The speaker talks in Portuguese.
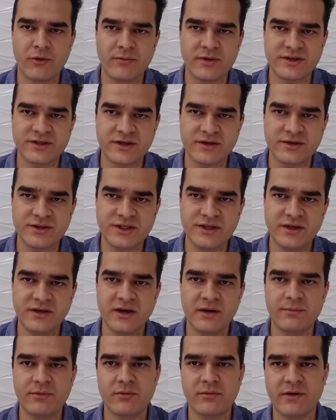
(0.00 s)
uma
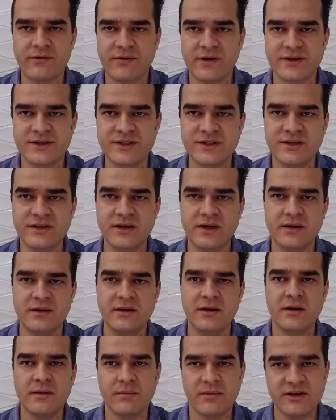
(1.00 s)
jantinha, para uma festinha,
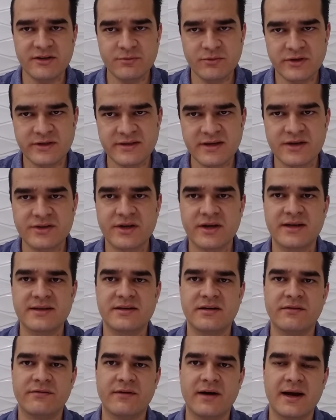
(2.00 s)
mesmo que seja
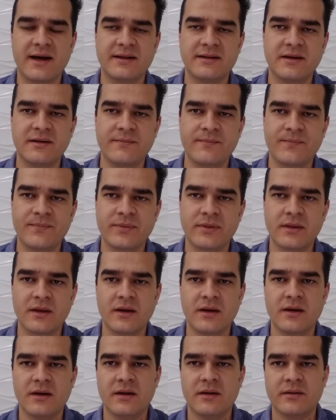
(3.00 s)
reservada,
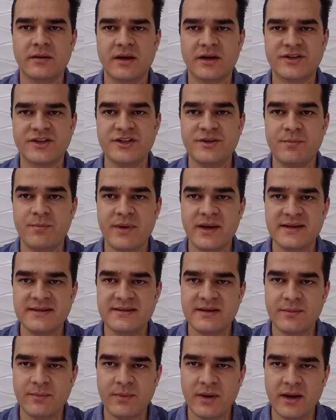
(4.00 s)
que a gente
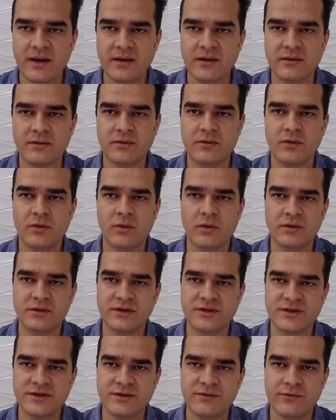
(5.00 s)
pense bem quando
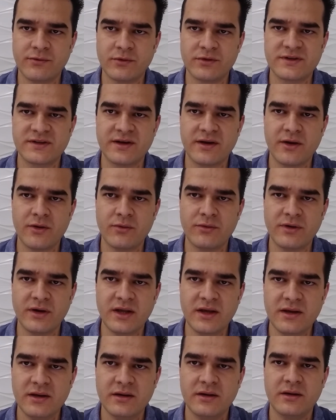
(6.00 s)
a gente for se
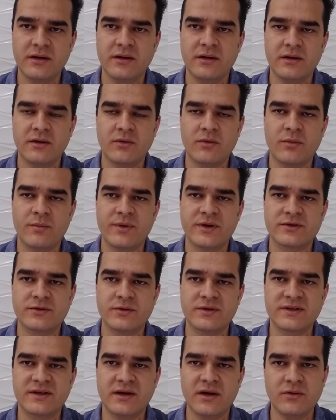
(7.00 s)
reunir com
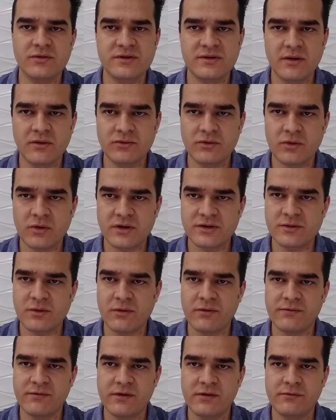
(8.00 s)
pessoas que não são do nosso
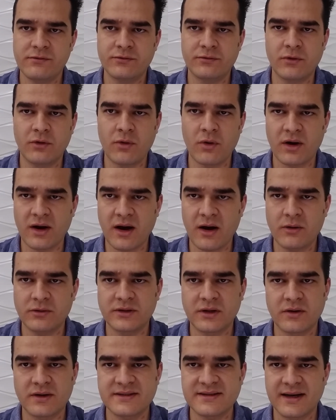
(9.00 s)
convívio local,
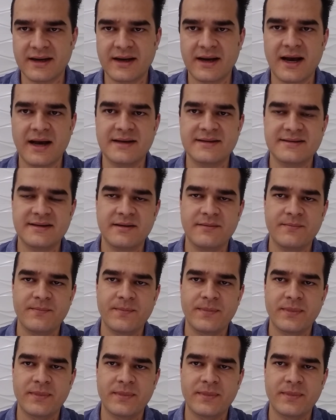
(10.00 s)
da nossa casa,